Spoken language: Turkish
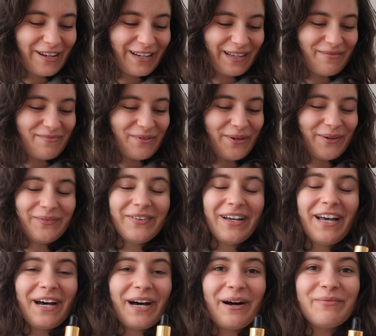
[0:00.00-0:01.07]
söyleyemiyorum
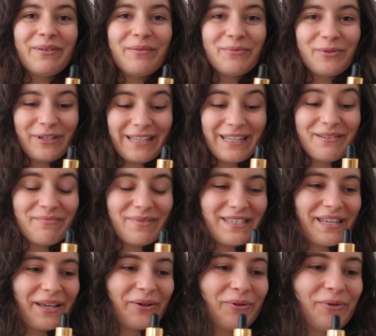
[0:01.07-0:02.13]
ama bu iyi bir
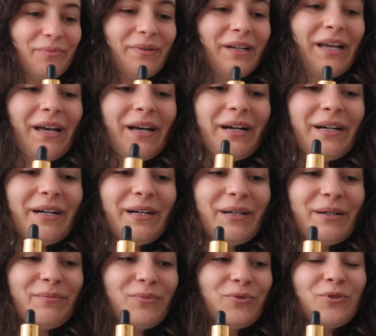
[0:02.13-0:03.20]
serum.
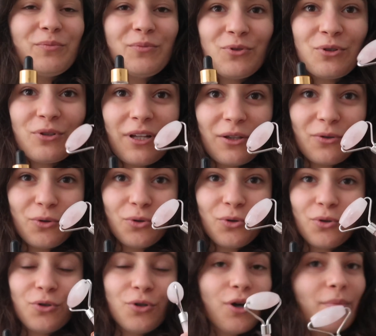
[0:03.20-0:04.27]
Ee, bunu bununla
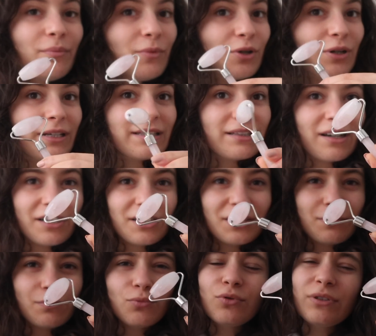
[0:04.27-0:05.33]
uyguluyorum böyle
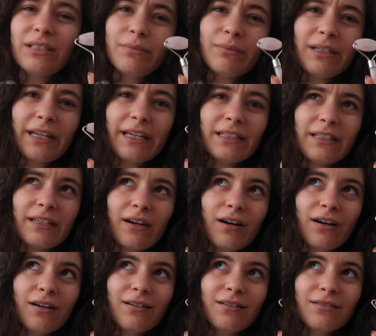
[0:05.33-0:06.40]
taş. Bunun ismi neydi
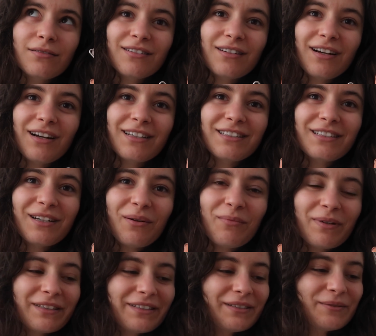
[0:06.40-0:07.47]
ya?
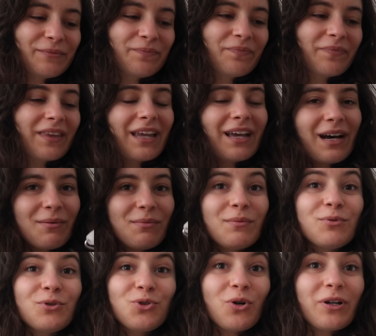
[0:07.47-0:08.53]
Hatırlamadım.
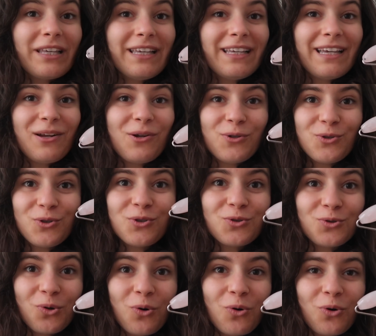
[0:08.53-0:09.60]
Ama bu çok iyi geliyor çünkü
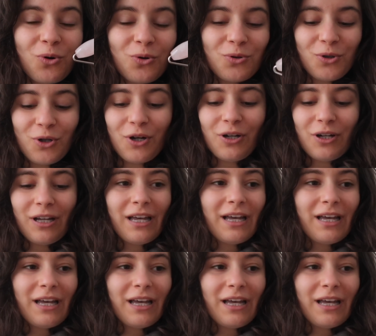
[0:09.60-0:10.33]
soğuk oluyor.